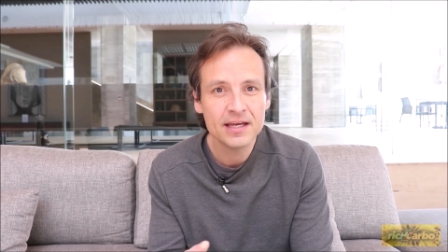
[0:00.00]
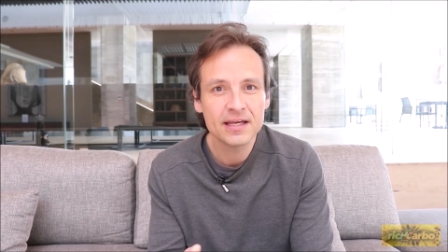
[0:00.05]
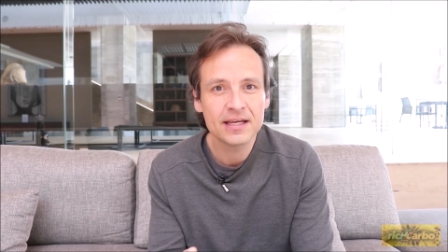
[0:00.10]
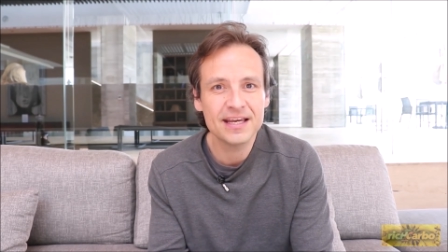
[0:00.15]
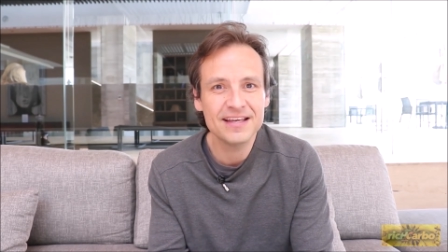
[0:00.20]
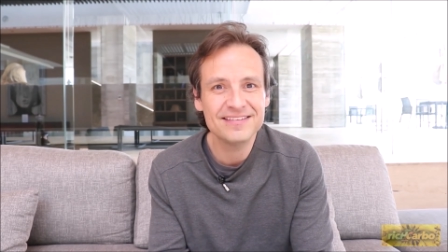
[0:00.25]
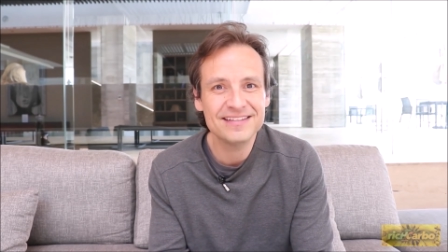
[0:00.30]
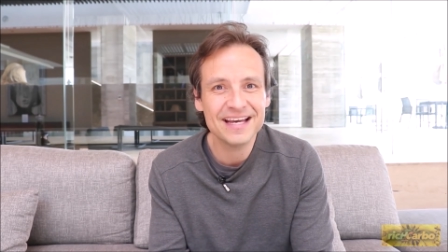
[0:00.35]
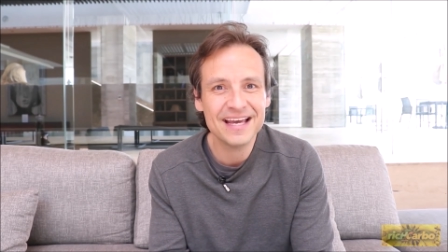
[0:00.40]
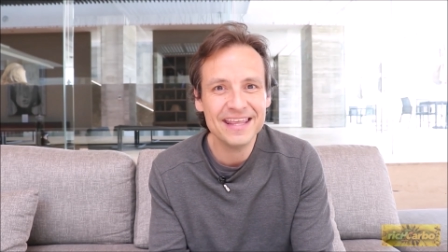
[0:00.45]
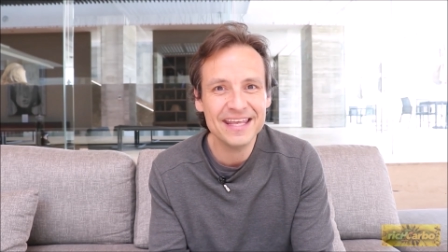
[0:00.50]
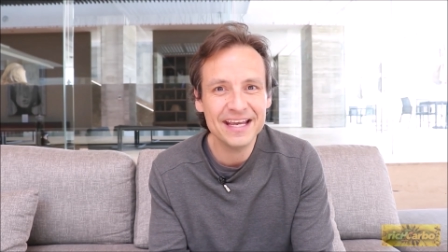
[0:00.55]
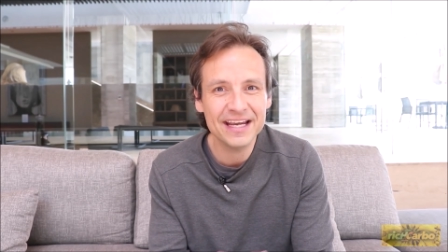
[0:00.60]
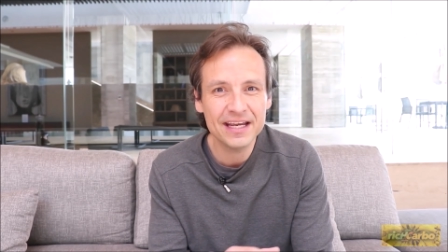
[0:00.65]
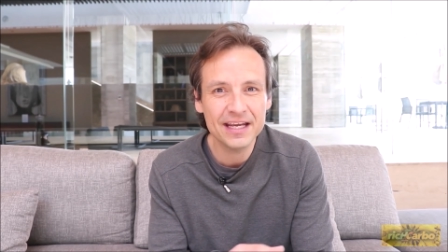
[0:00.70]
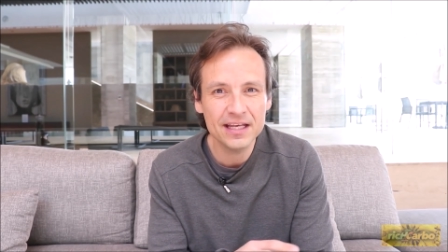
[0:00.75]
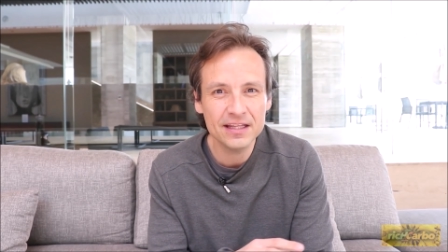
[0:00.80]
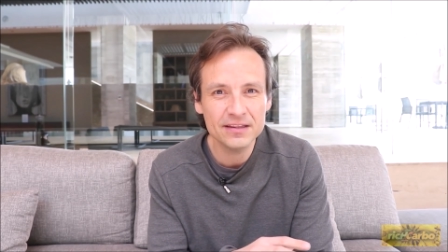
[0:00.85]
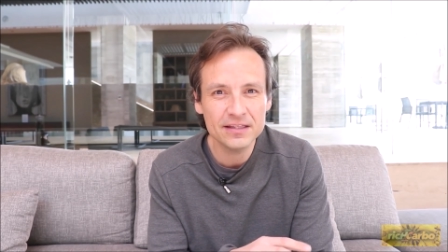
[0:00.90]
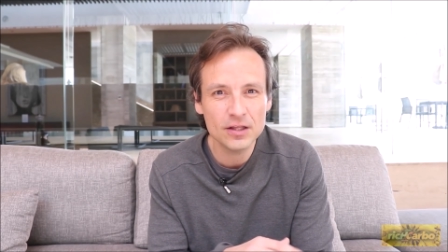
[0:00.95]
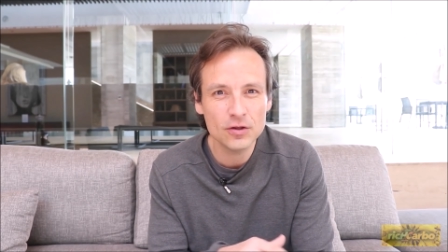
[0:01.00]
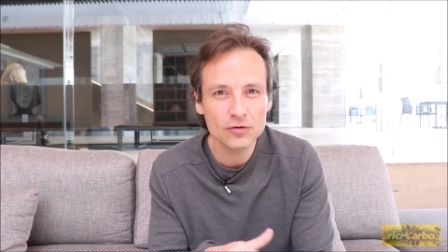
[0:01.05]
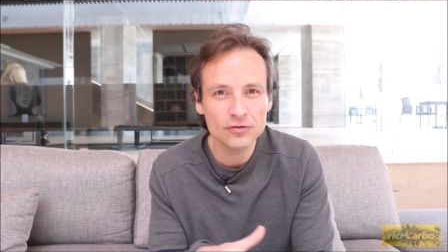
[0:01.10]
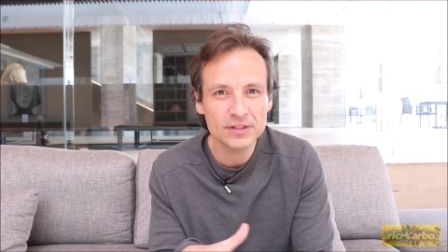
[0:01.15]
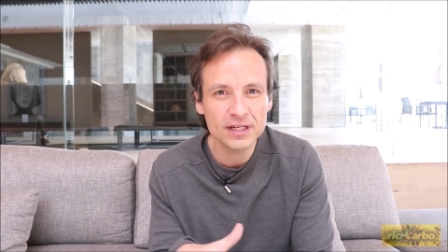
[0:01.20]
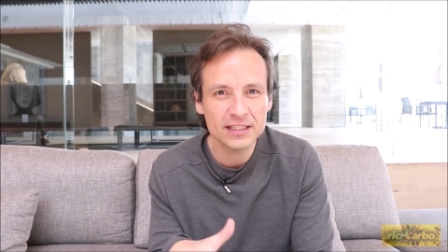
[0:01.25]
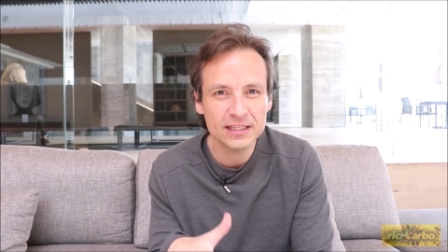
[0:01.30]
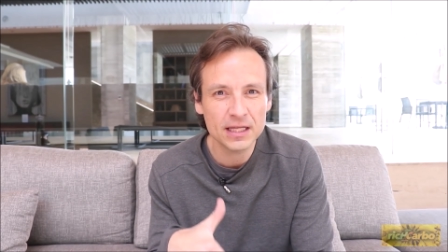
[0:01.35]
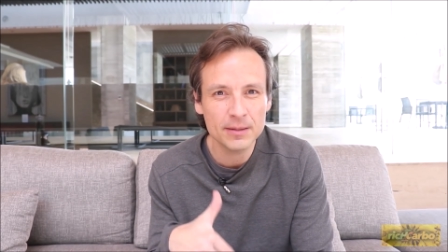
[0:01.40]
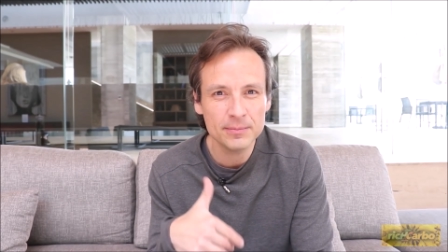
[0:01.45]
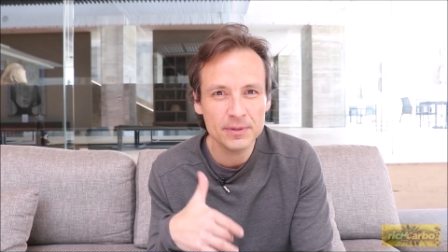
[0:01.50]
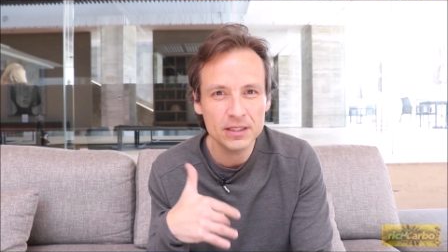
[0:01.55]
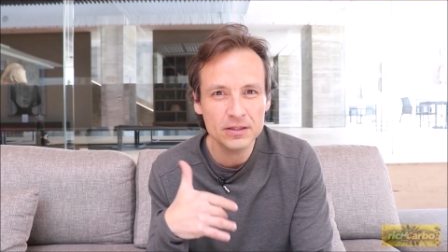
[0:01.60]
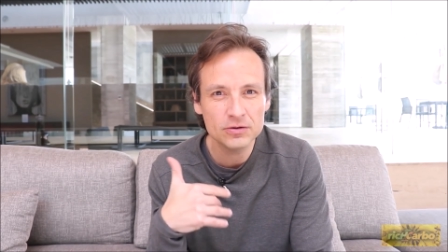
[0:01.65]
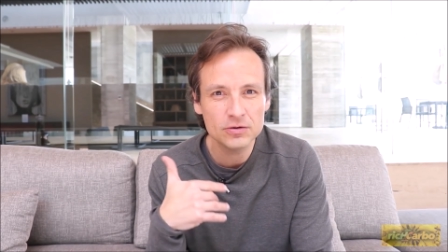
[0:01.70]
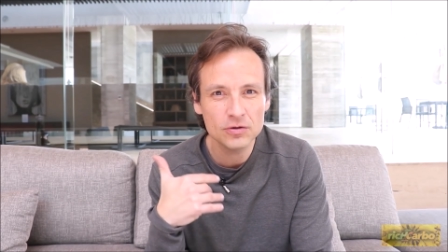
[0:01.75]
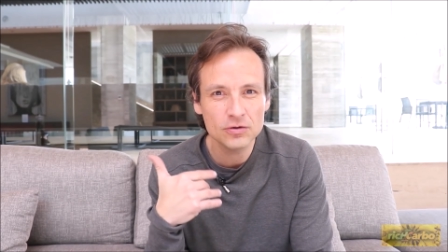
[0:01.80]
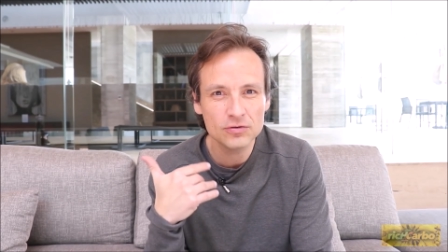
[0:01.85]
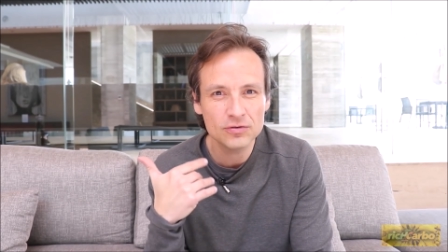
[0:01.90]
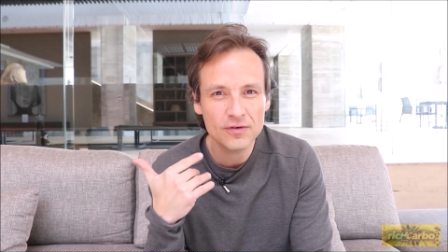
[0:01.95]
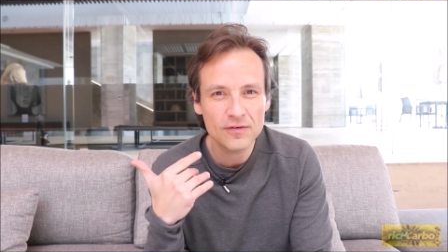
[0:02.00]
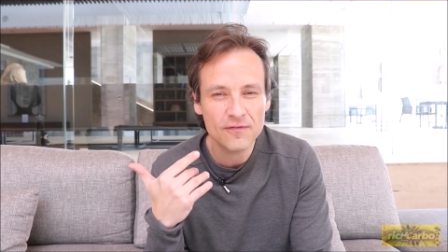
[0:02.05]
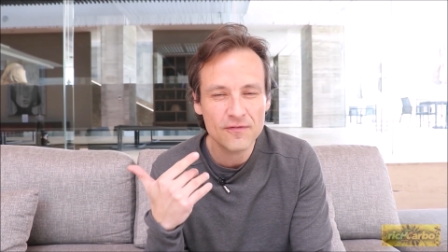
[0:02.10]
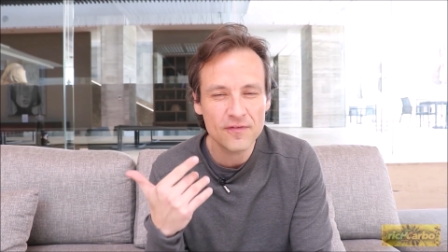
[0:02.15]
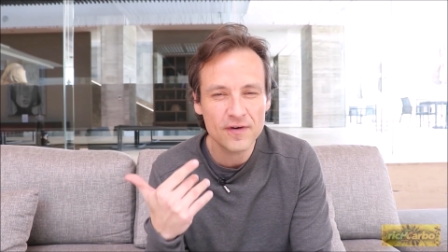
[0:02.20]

que se alejen de los tratamientos